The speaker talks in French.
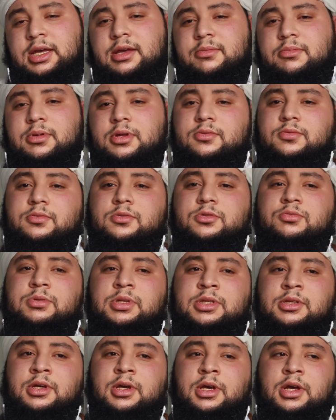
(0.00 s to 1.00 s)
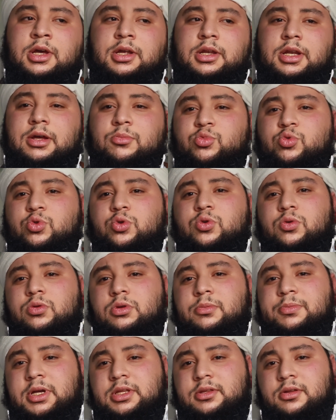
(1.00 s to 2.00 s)
et eh bien tout de suite, l'amour qu'on
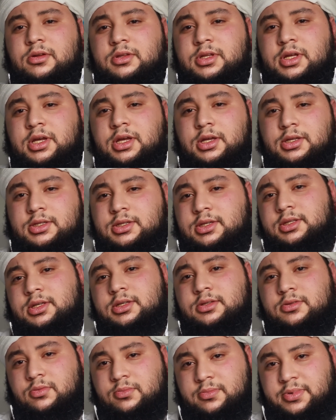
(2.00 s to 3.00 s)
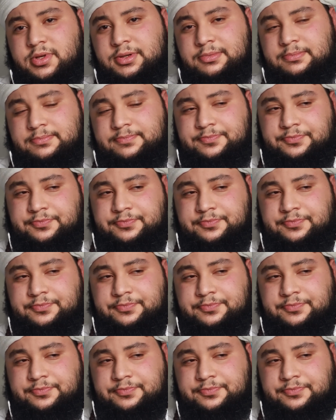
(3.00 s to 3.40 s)
lui prétendait s'est estompé.